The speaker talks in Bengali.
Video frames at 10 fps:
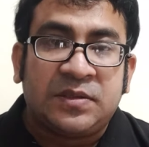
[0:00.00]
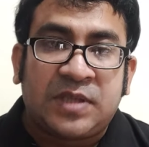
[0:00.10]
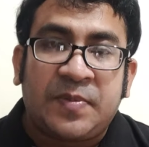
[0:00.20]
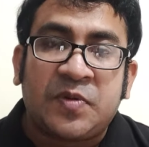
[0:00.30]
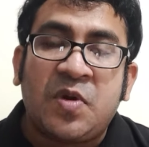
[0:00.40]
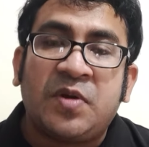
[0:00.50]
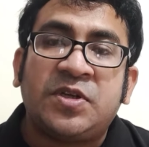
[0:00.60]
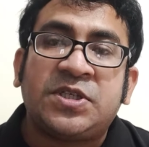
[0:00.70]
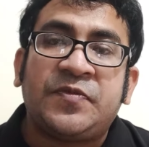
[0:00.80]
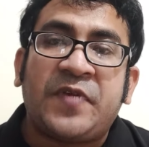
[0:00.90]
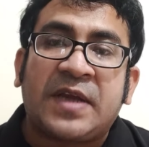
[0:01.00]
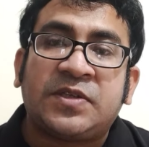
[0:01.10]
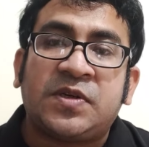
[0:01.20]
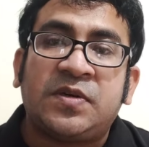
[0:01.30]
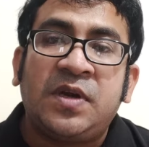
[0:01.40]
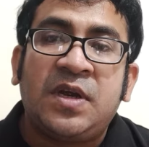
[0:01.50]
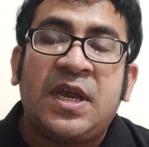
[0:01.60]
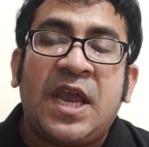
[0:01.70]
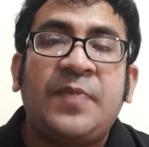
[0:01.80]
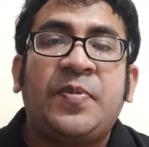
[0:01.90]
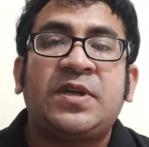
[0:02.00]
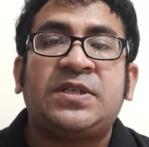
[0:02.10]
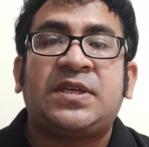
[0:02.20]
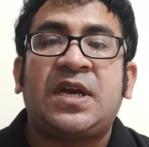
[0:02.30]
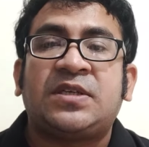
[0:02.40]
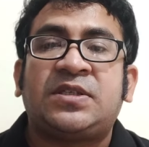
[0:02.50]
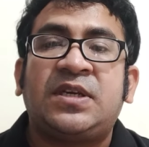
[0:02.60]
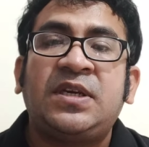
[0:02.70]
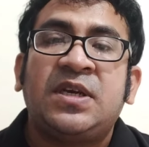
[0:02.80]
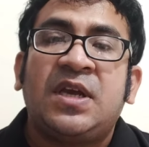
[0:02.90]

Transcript: তারপর কোয়াগুলেশন ফ্যাক্টর এরপরে যেটা আসে